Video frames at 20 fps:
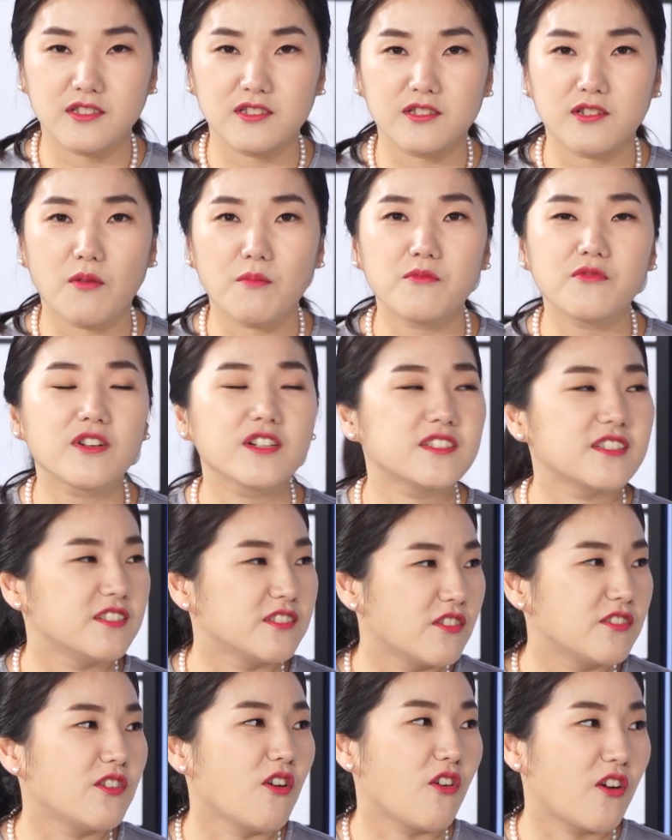전문가들
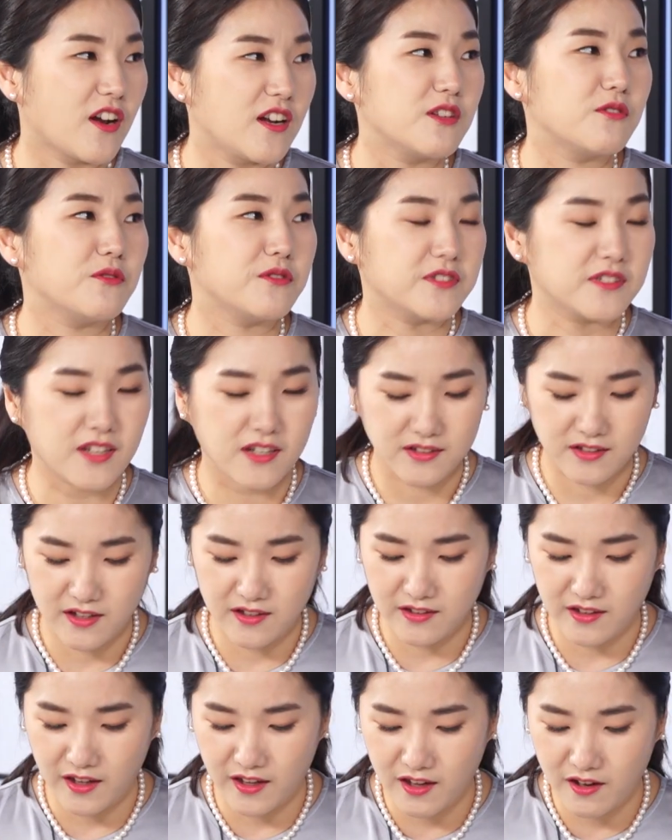의견이 엇갈리고 있는
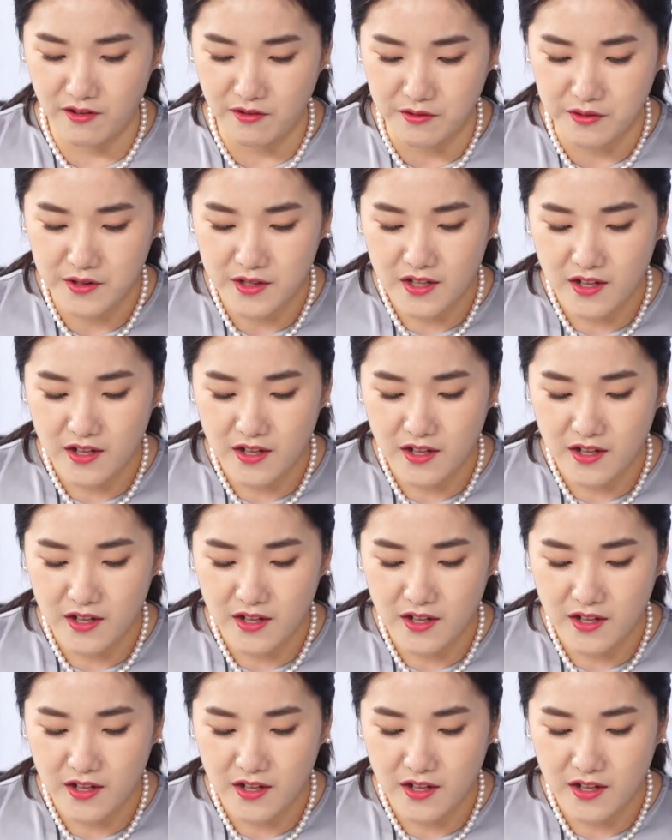상태인데요. 네.